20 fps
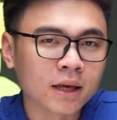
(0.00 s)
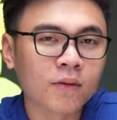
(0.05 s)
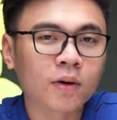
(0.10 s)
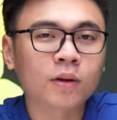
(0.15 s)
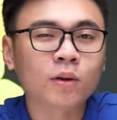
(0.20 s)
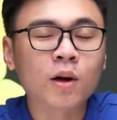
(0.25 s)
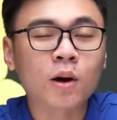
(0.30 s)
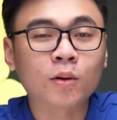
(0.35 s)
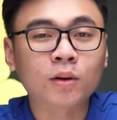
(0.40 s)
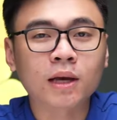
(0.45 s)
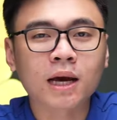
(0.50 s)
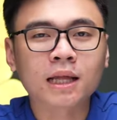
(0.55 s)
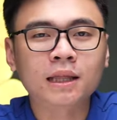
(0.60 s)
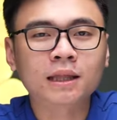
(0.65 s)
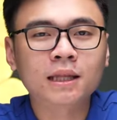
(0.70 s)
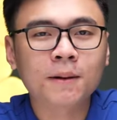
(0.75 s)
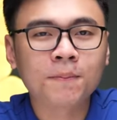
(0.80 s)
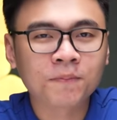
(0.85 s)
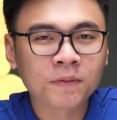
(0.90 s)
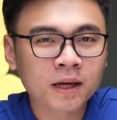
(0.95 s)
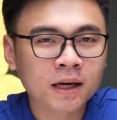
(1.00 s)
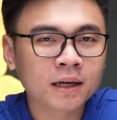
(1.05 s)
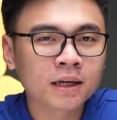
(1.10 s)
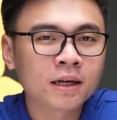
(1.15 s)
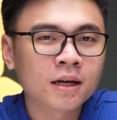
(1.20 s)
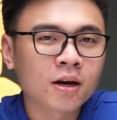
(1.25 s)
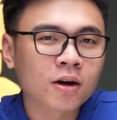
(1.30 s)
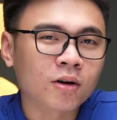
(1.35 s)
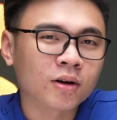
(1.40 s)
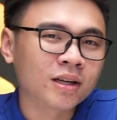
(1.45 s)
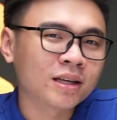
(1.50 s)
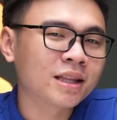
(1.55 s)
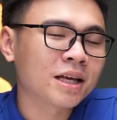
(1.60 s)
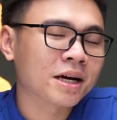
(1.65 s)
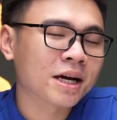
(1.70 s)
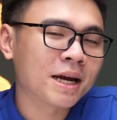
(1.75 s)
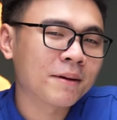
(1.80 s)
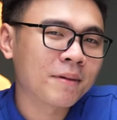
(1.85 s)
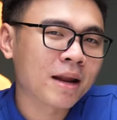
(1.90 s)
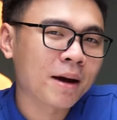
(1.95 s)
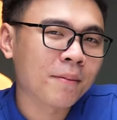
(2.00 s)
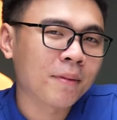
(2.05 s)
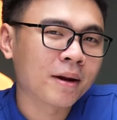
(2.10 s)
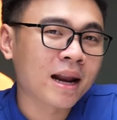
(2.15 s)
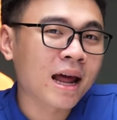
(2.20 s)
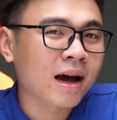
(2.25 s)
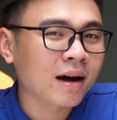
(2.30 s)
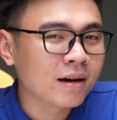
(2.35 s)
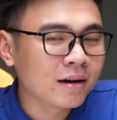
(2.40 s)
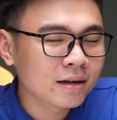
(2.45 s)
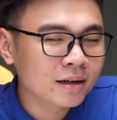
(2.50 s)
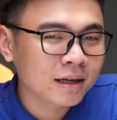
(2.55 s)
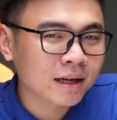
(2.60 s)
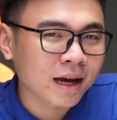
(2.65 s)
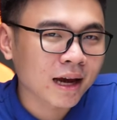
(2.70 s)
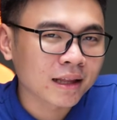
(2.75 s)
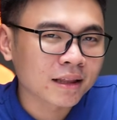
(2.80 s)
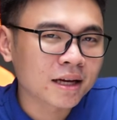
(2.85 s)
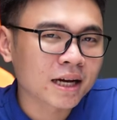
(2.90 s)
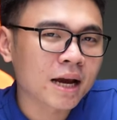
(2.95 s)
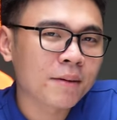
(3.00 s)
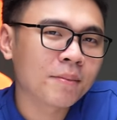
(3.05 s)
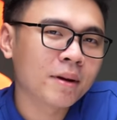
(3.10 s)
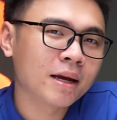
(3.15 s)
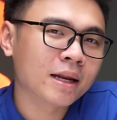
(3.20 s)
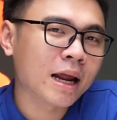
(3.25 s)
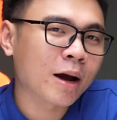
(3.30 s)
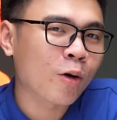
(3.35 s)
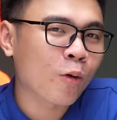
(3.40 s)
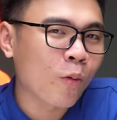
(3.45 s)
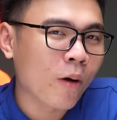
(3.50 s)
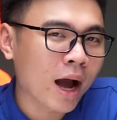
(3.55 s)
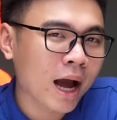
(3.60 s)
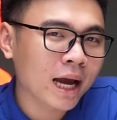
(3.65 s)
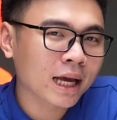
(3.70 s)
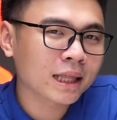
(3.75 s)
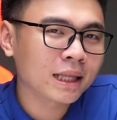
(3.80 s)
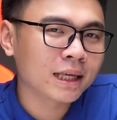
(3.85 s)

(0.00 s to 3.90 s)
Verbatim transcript: thì hoàn toàn có thể an tâm nhá Có những tựa game nào mà nặng hơn cái tựa game đấy nặng quá ấy,